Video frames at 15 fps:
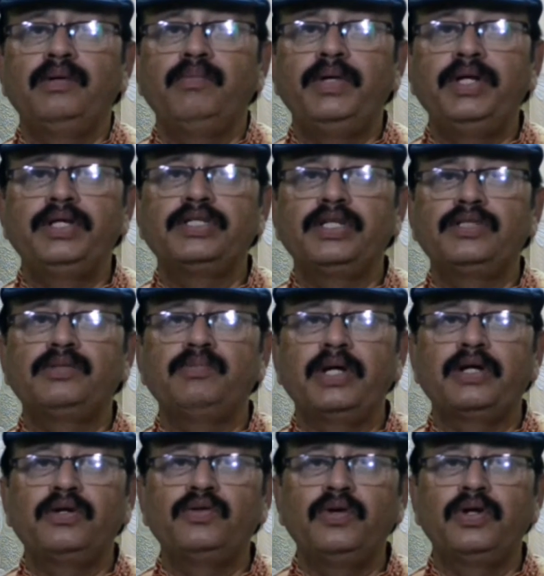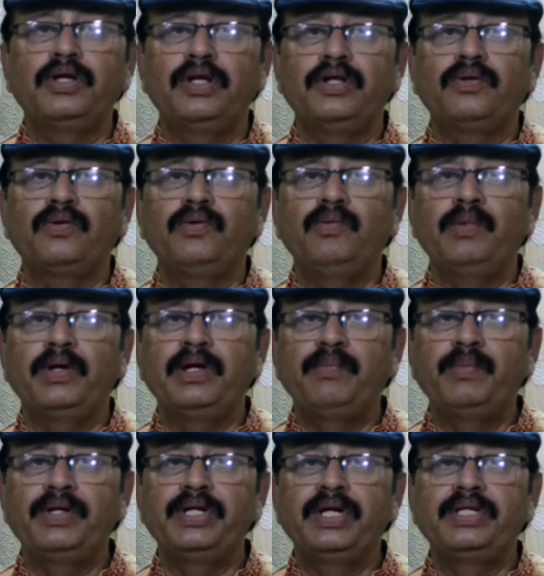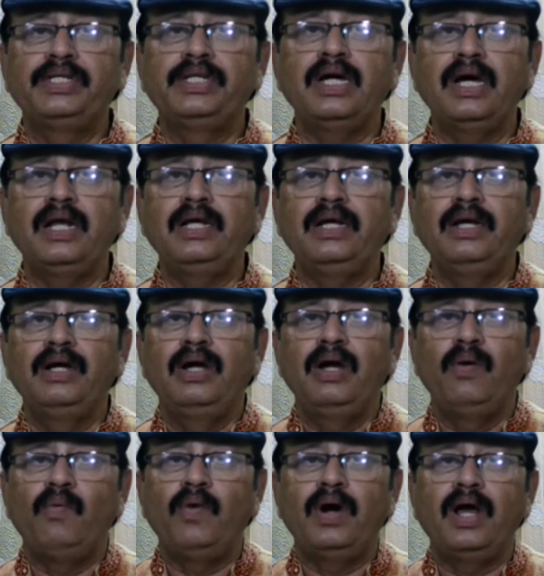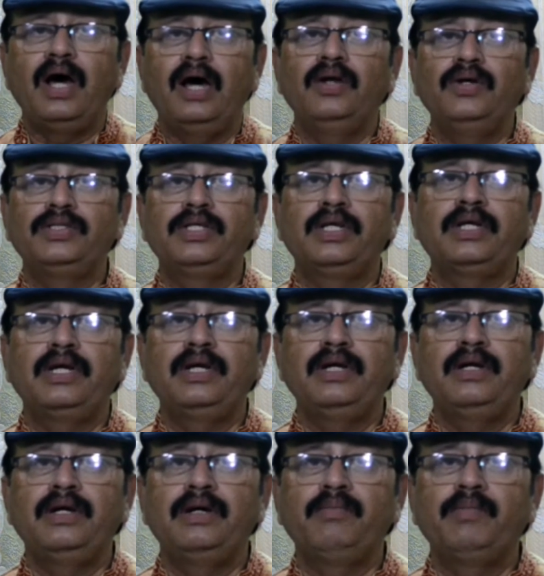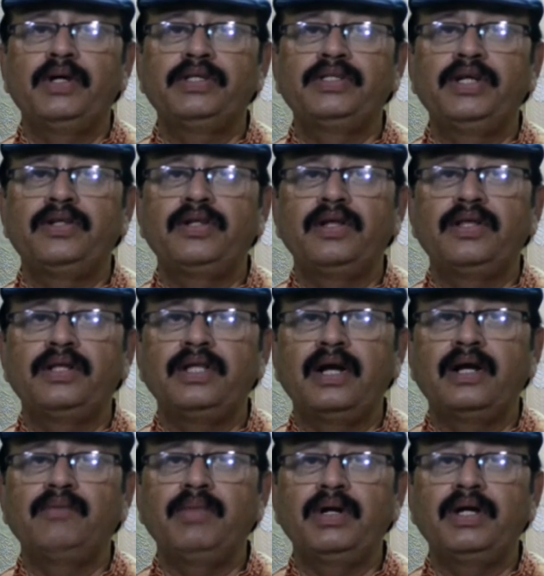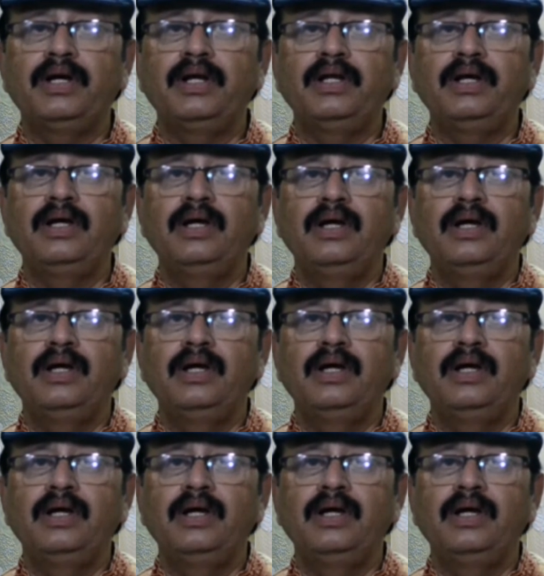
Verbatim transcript: మినిస్టర్స్ మనకి దొరికినందుకు మనం ఎప్రిషియేట్ చేయాలి వాళ్ళ ఆలోచనకి మన చేతులైతే దండం పెట్టాలి